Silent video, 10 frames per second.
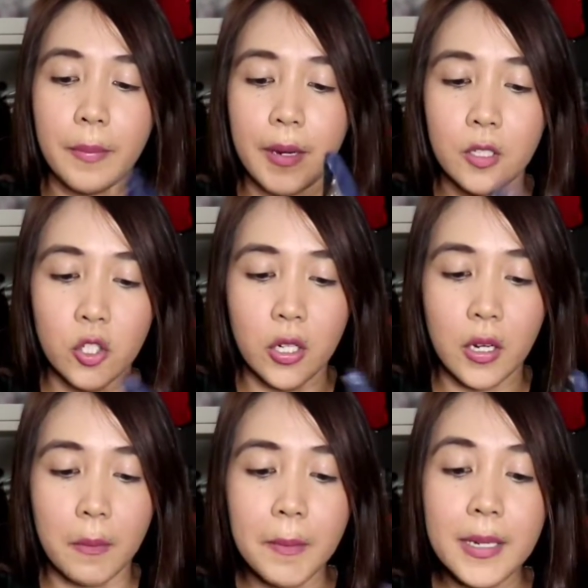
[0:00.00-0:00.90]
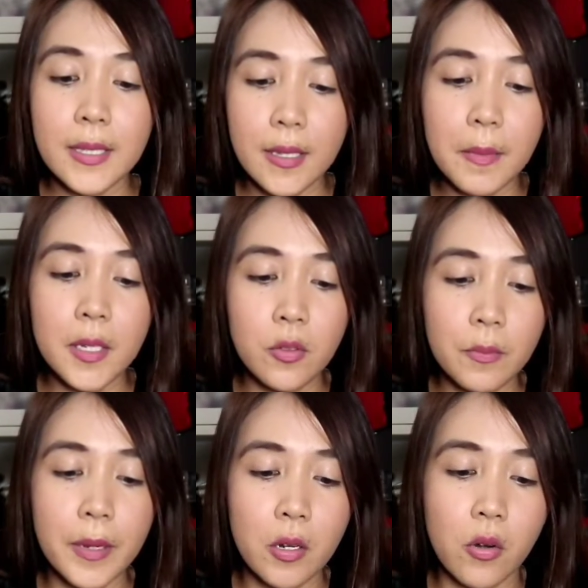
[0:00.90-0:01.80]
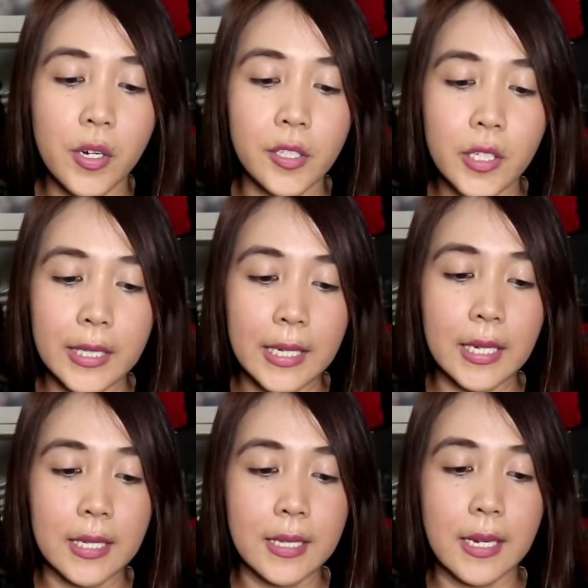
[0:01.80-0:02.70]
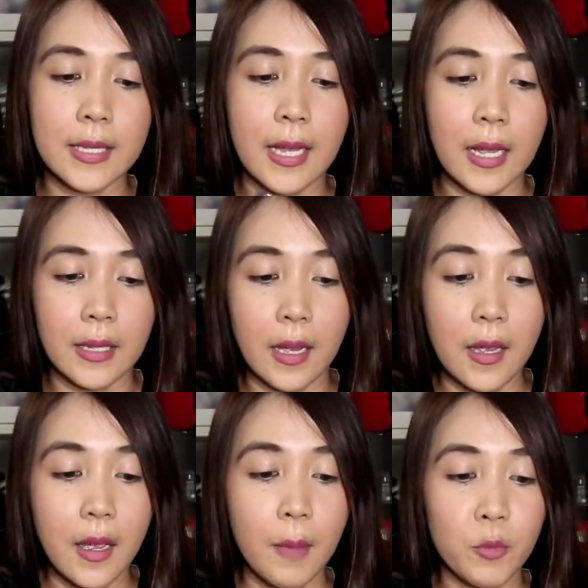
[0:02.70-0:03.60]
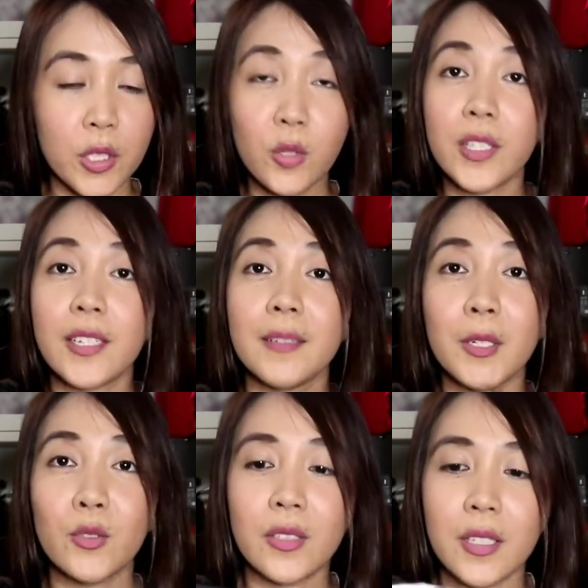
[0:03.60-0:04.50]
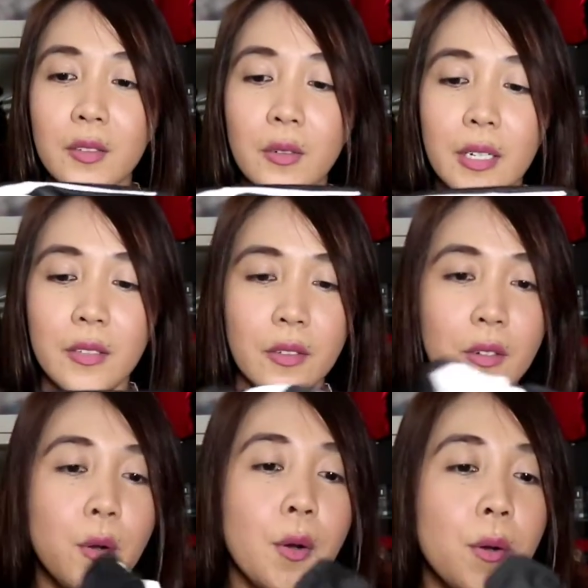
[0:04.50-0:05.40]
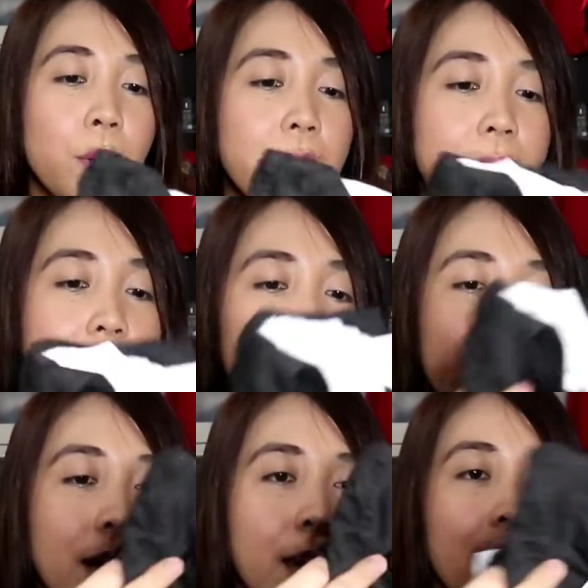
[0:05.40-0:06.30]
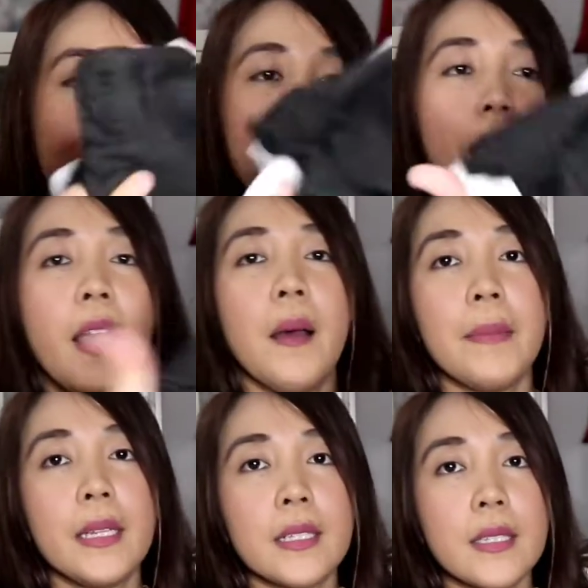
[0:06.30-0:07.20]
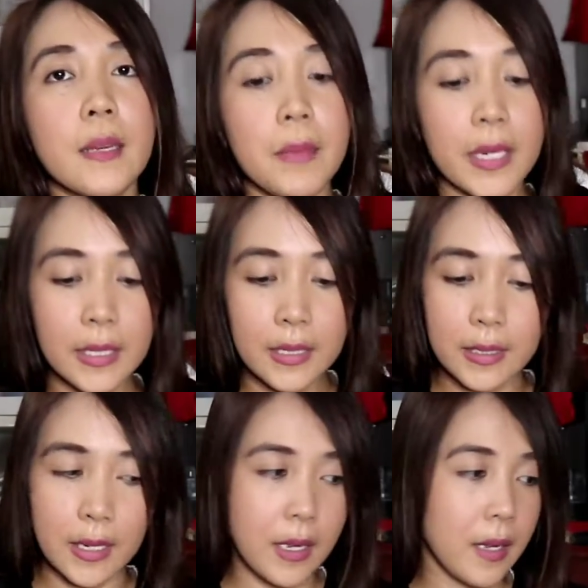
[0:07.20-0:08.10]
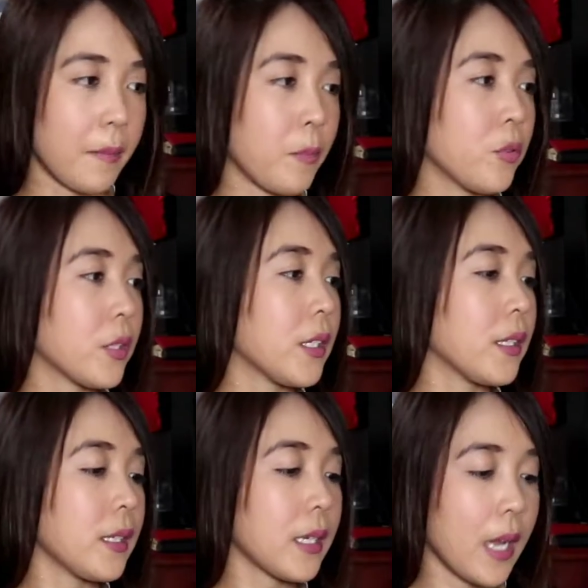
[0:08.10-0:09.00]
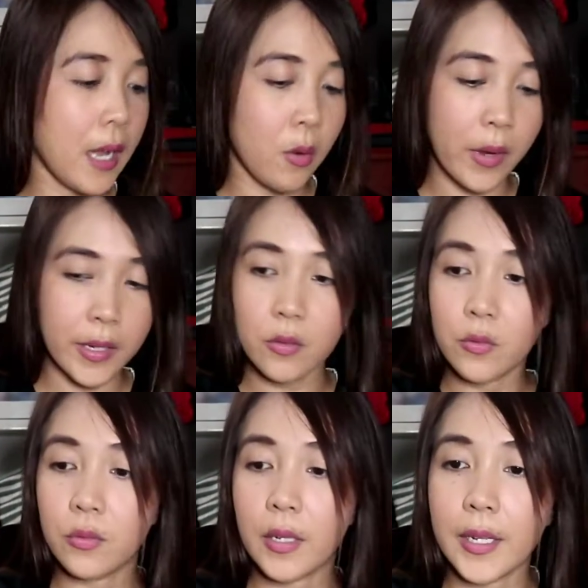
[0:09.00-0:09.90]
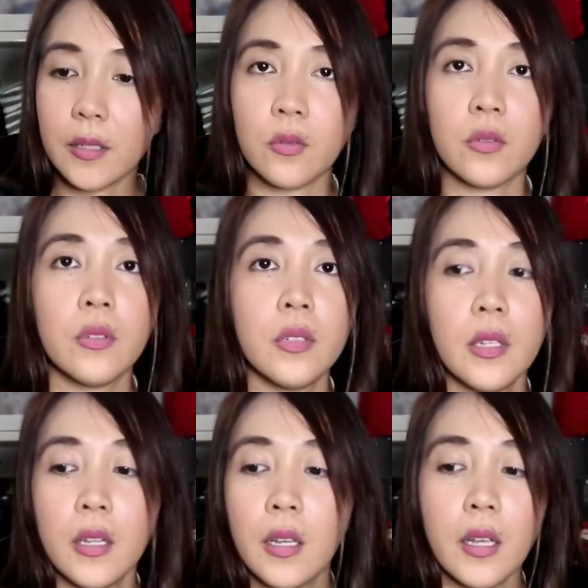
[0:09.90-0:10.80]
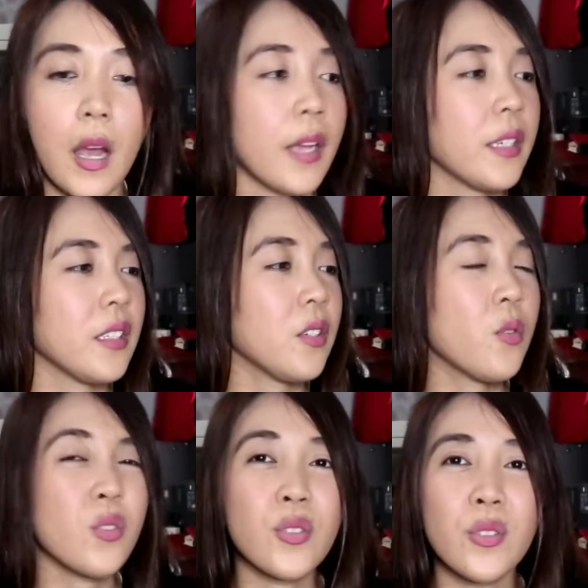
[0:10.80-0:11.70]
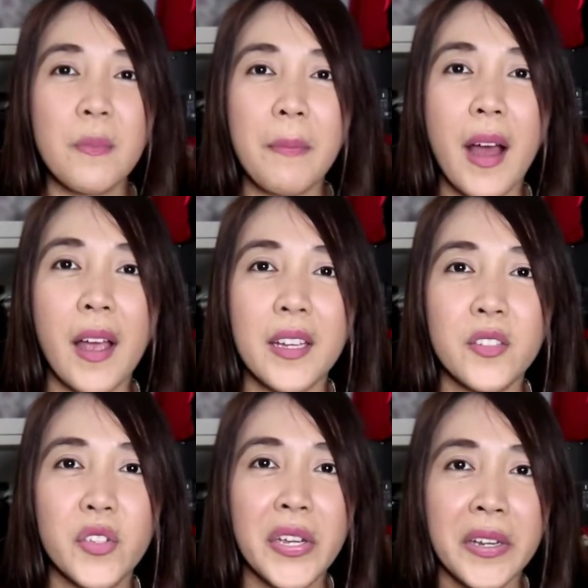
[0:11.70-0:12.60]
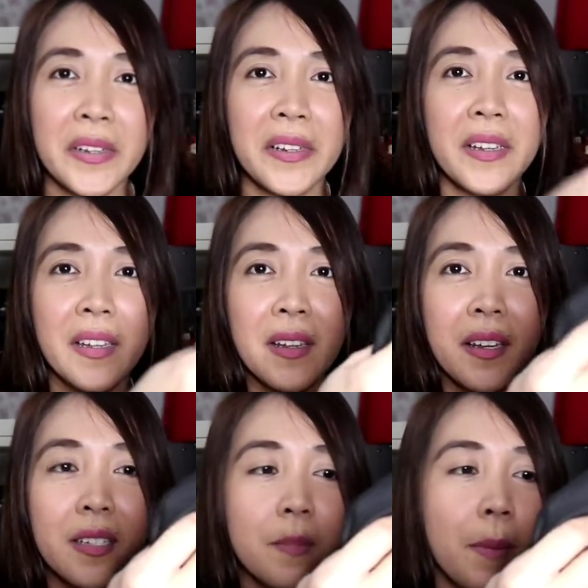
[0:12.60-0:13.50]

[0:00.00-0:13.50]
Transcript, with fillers: Etching. Mabilis naman yung pag-order talaga sa Lazada. Muntik ko na rin nagunting mo ano. Oh, ganda. Ah, pinagsabay na niya. Buti hindi naghawa yung kulay, no? Ay, hindi ko gusto yung package. Is